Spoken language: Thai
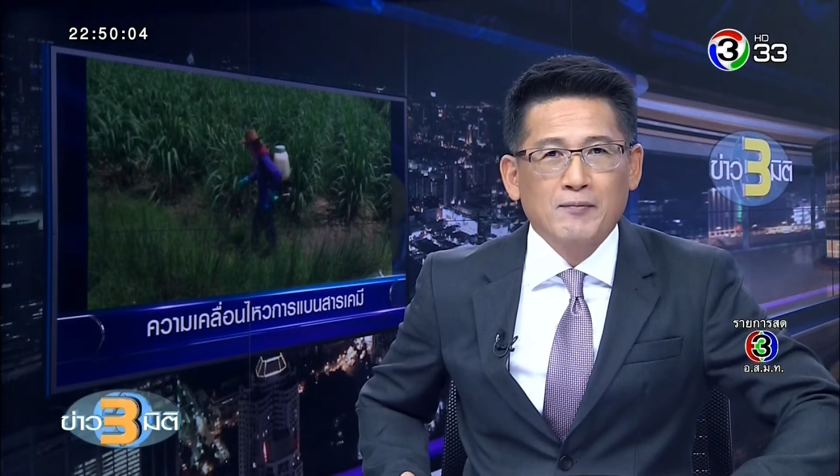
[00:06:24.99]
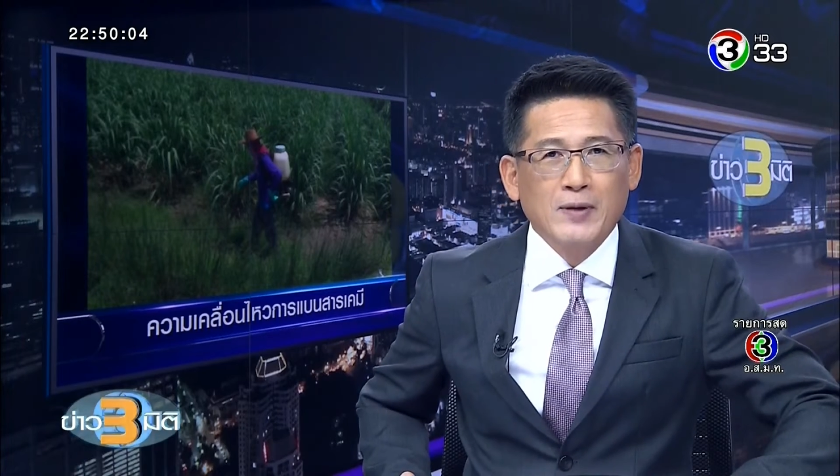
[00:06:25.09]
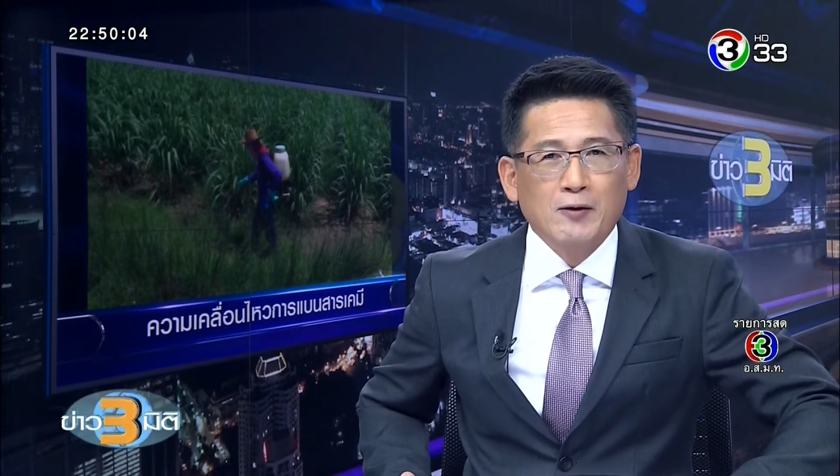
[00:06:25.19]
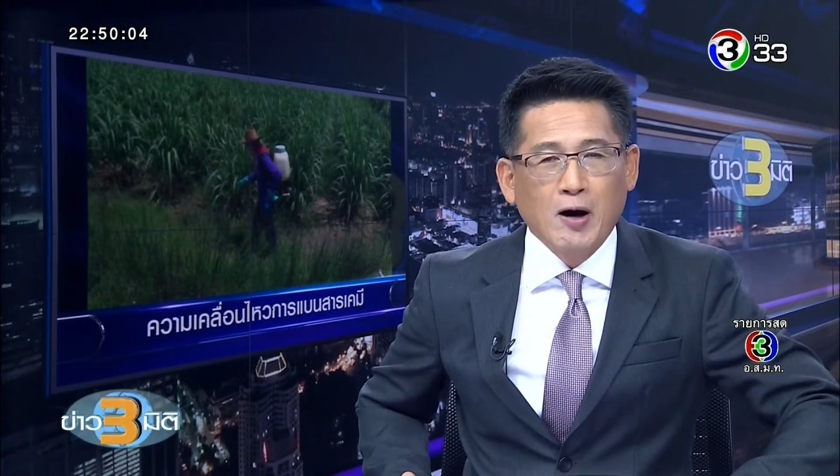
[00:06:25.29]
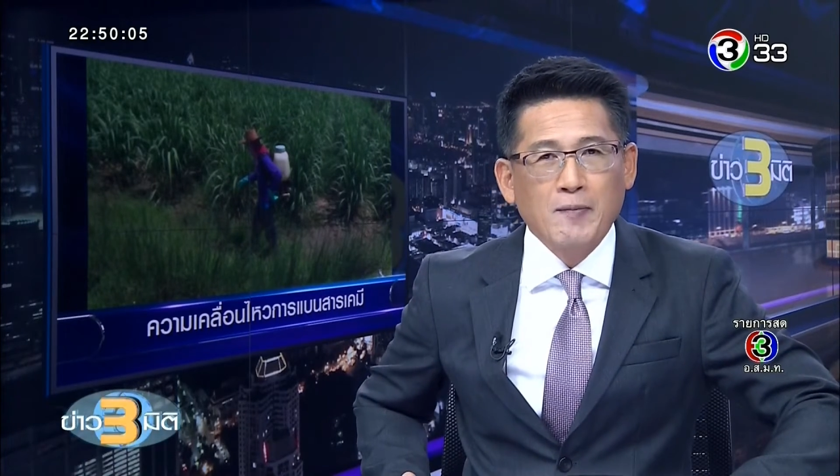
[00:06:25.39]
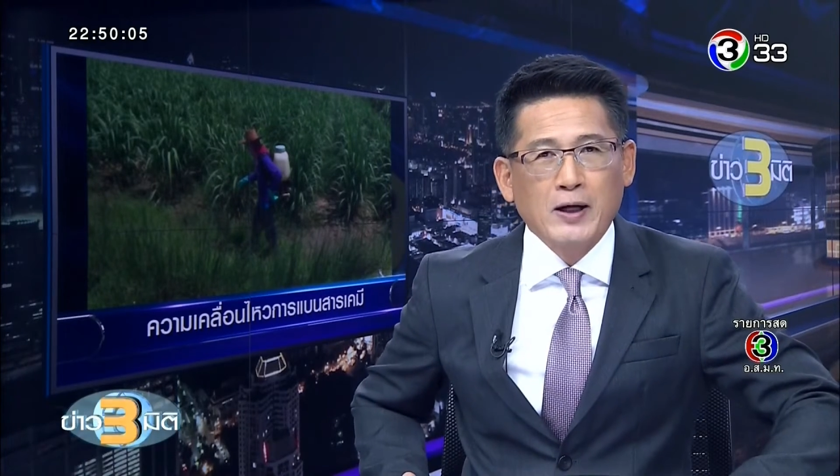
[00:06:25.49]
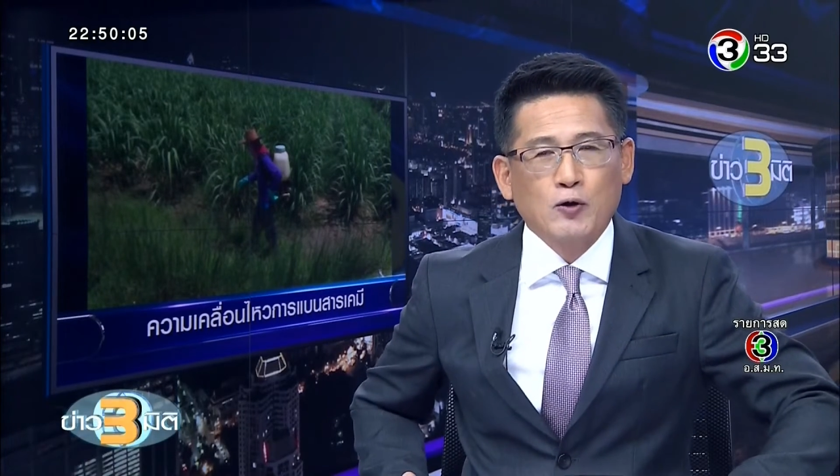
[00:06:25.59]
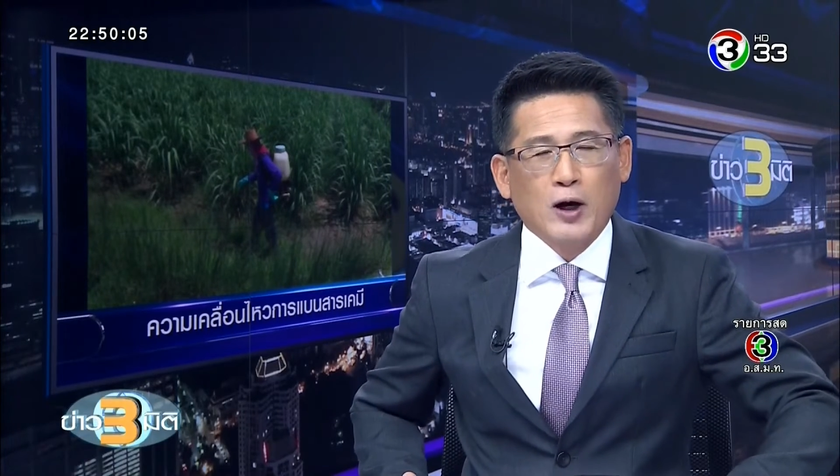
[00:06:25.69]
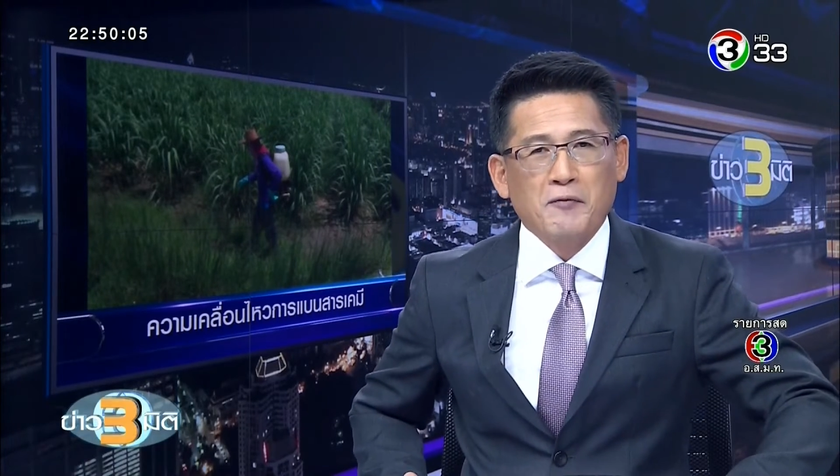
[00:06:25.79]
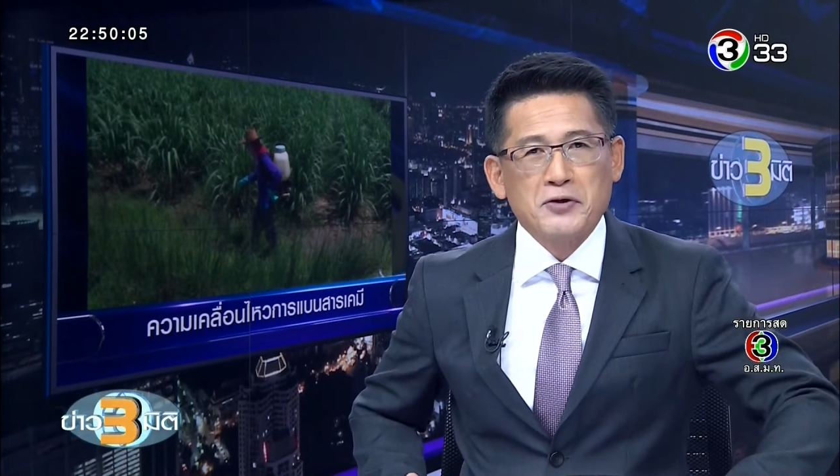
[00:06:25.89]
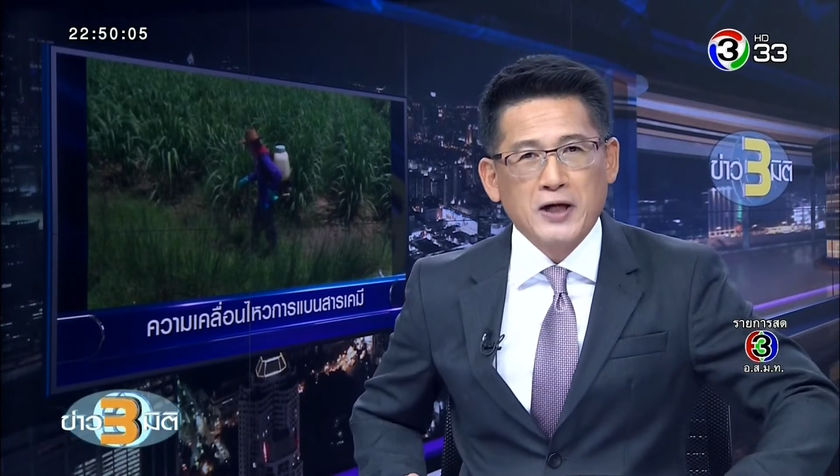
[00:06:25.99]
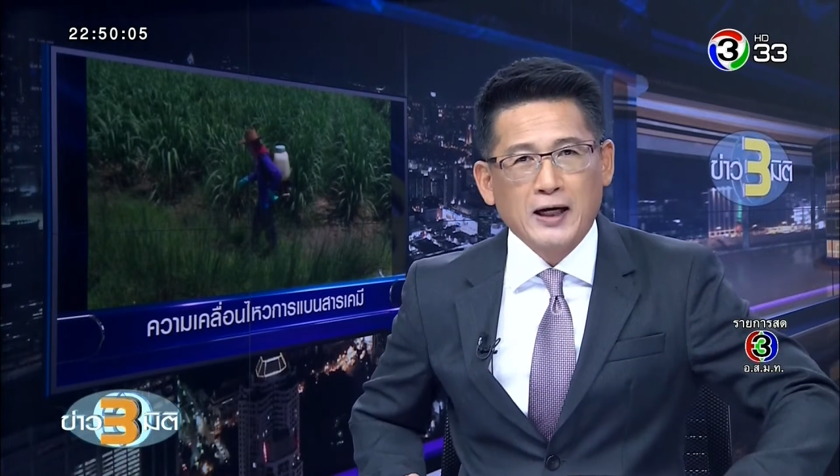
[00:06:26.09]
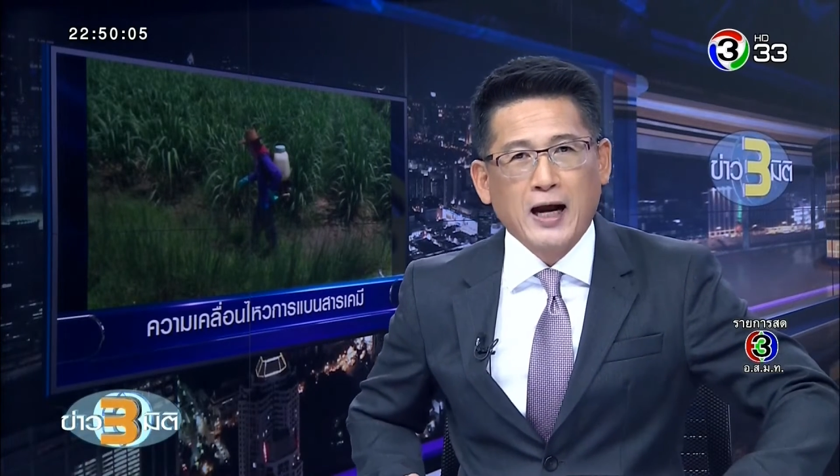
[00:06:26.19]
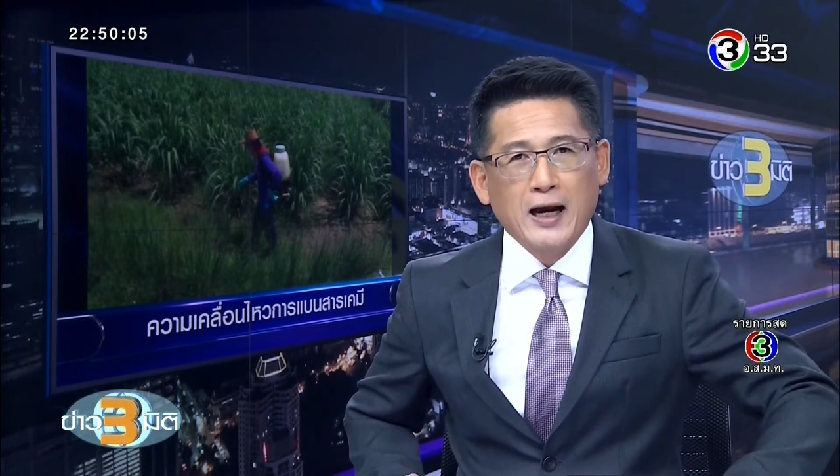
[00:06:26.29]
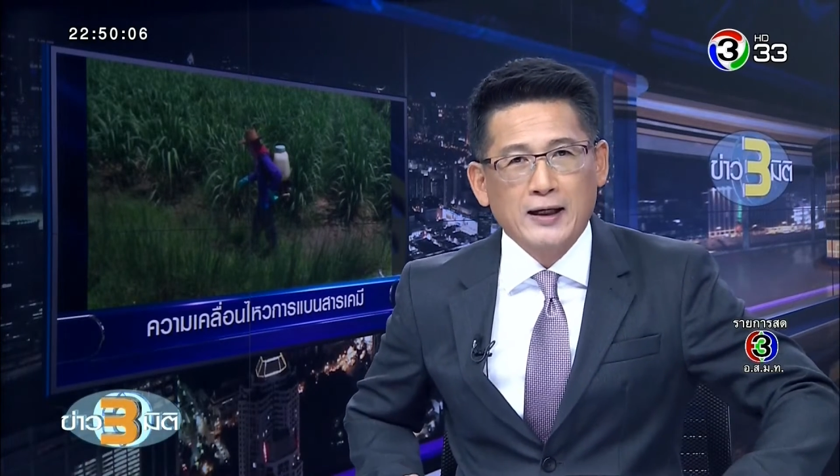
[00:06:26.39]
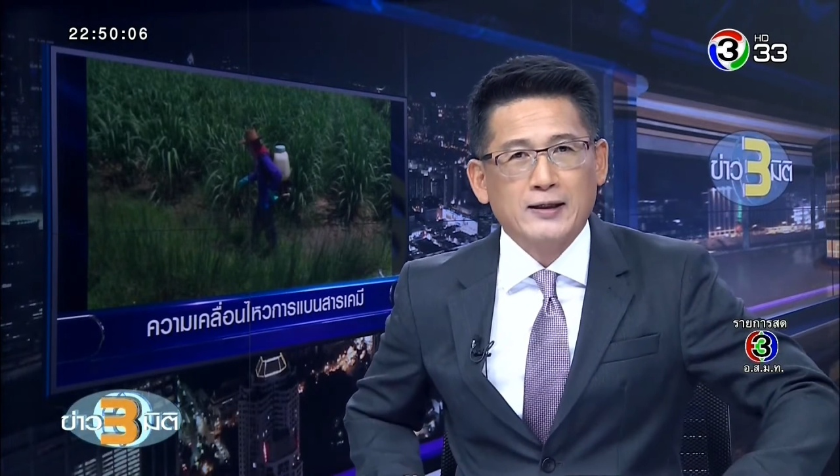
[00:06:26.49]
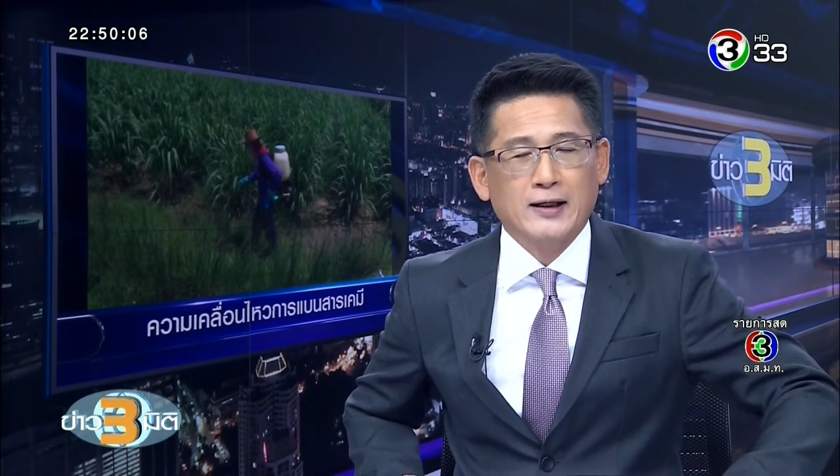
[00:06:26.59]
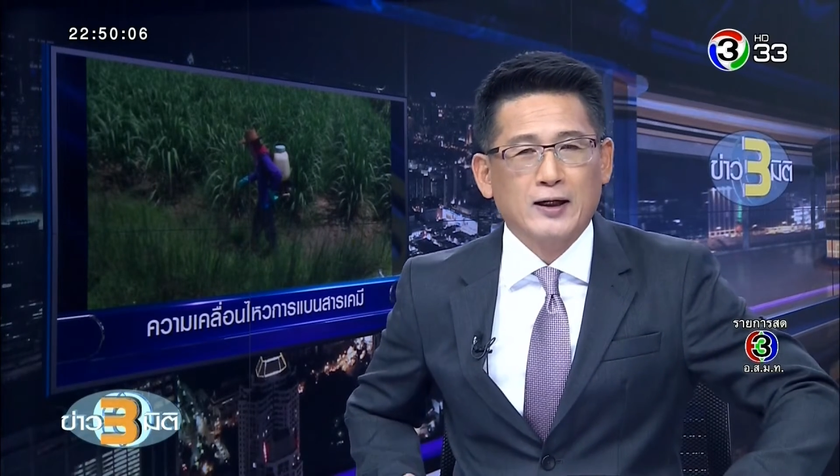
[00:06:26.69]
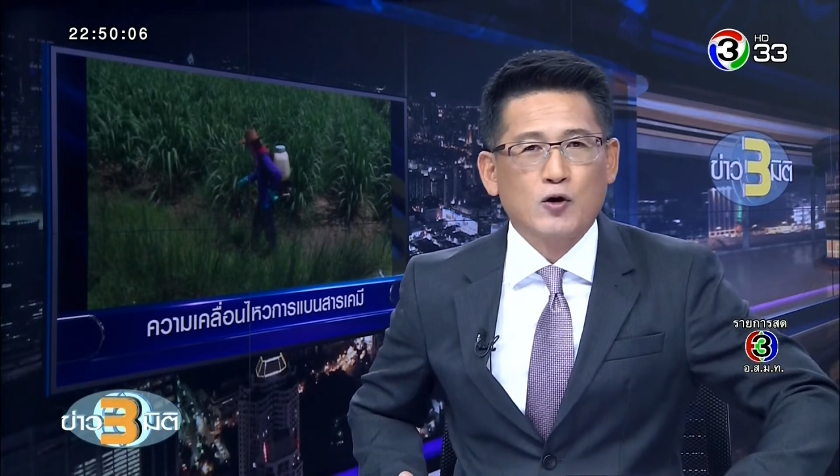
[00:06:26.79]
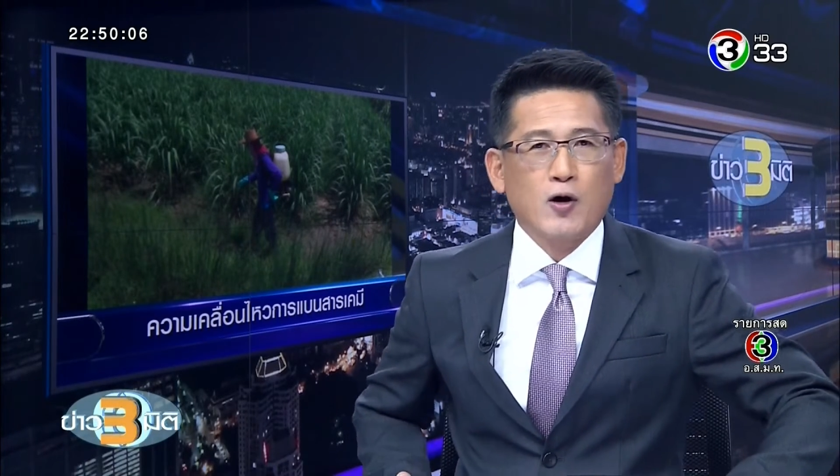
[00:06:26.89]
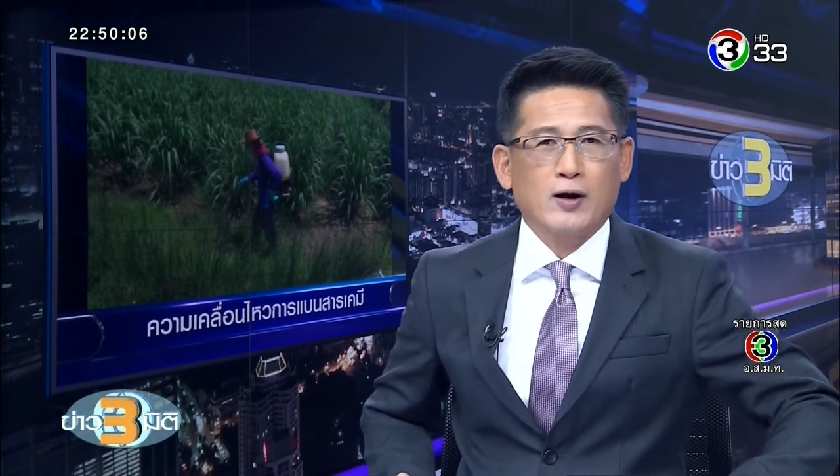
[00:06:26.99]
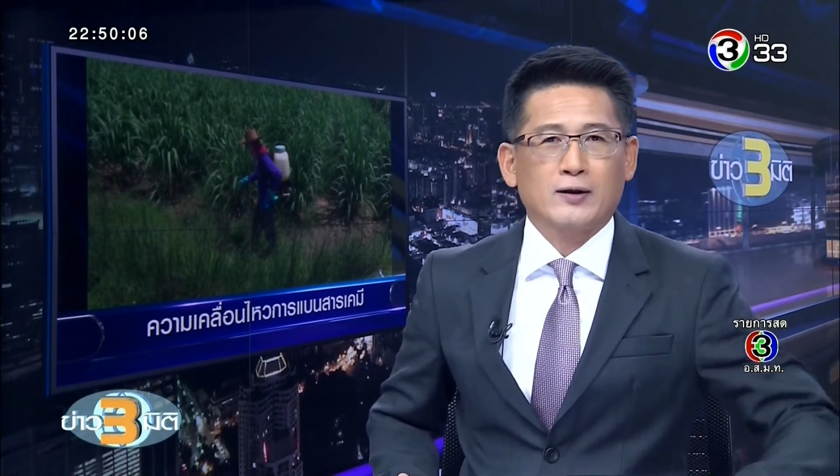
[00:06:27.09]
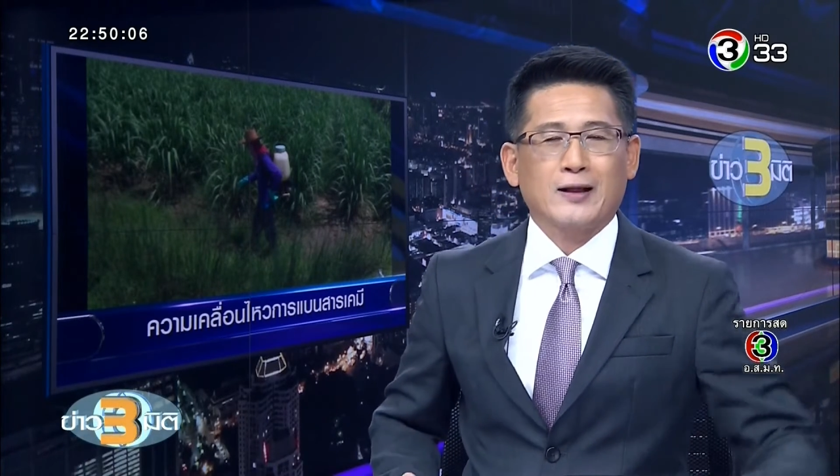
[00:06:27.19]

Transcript: มีความเห็นของนักวิชาการและเกษตรกร